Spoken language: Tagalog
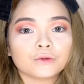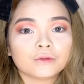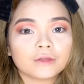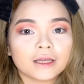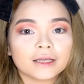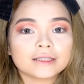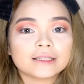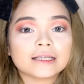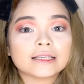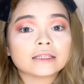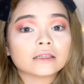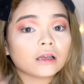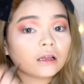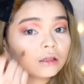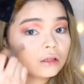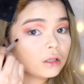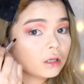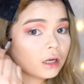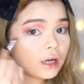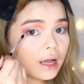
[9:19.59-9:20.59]
next is
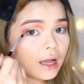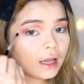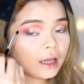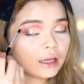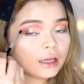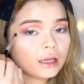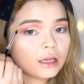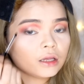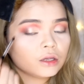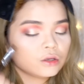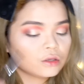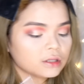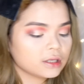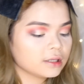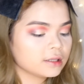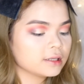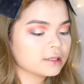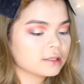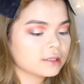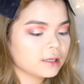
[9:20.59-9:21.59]
under eye
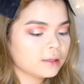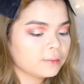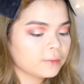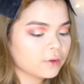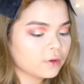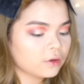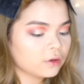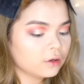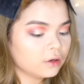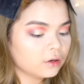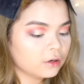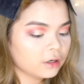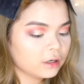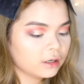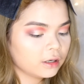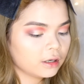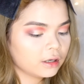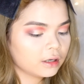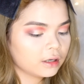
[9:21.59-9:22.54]
using the same powder.